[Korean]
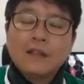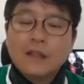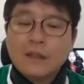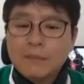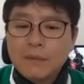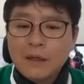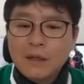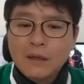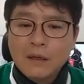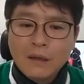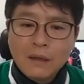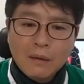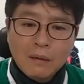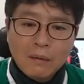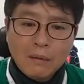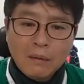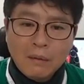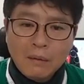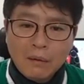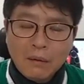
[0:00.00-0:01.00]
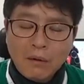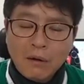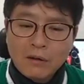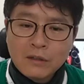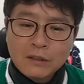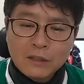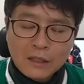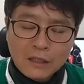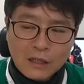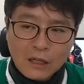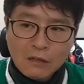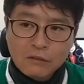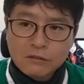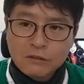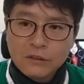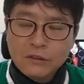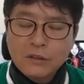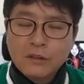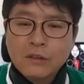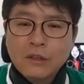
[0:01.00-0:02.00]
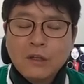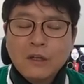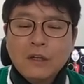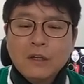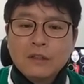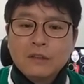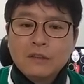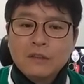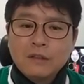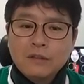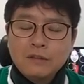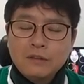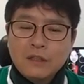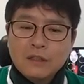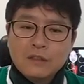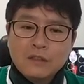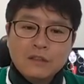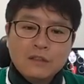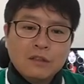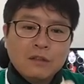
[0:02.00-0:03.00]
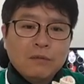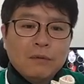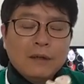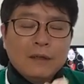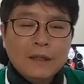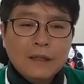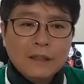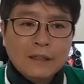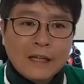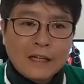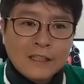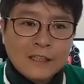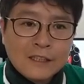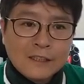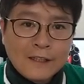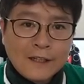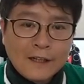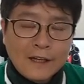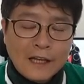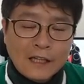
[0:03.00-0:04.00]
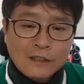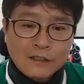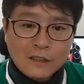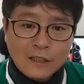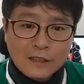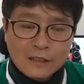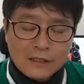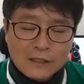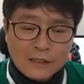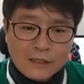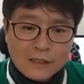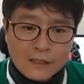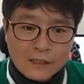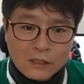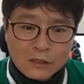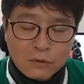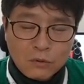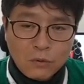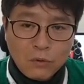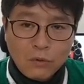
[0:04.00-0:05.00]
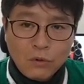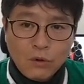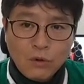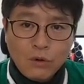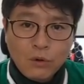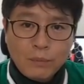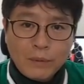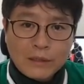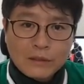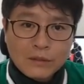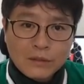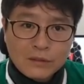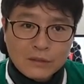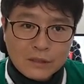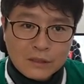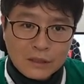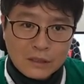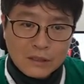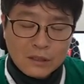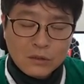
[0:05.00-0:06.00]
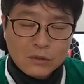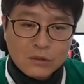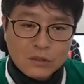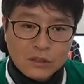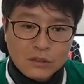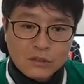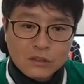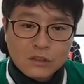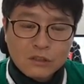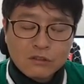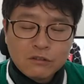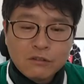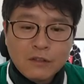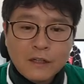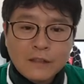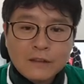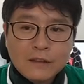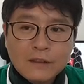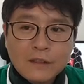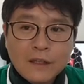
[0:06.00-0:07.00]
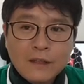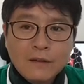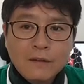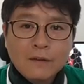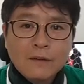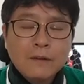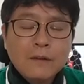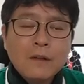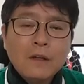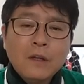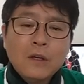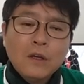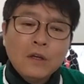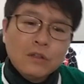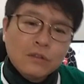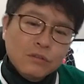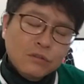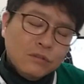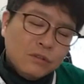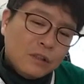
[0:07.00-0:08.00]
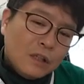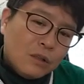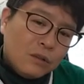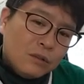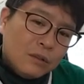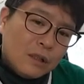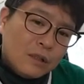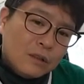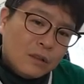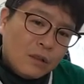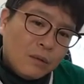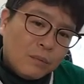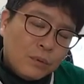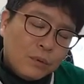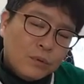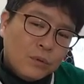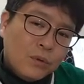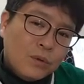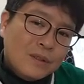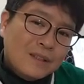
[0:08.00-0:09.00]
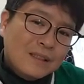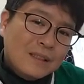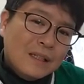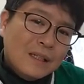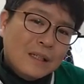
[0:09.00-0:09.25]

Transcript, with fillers: 다음에 걷는 게 낫고요. 그러고 나서 이제 외래에 다니시다가 엑스레이를 찍으시고 봐서 이제 CT도 찍으실 수가 있는데요. 수술하고 나서 보통